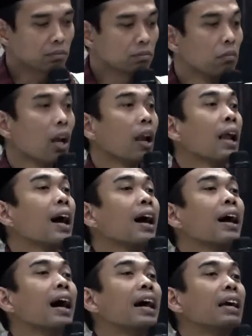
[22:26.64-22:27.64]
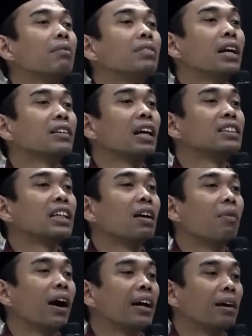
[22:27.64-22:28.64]
belaga ayam jantan
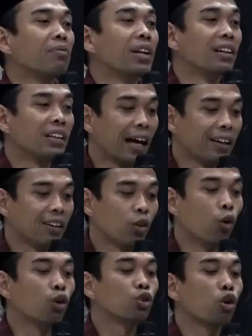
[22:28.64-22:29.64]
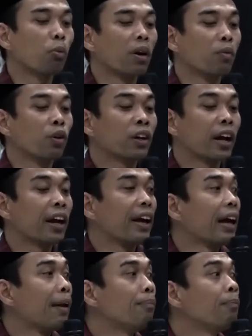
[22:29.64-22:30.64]
sama ayam jantan untuk merebutkan
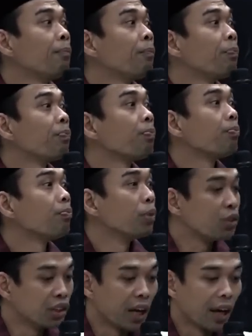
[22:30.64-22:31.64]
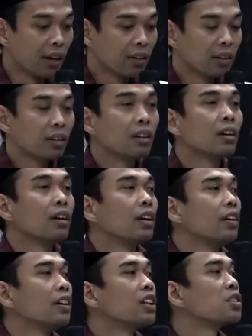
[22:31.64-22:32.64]
ayam betina
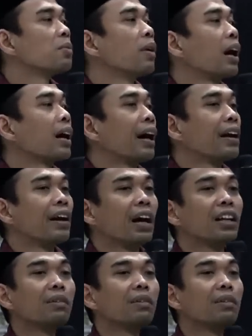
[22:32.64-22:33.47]
di sebelah kandang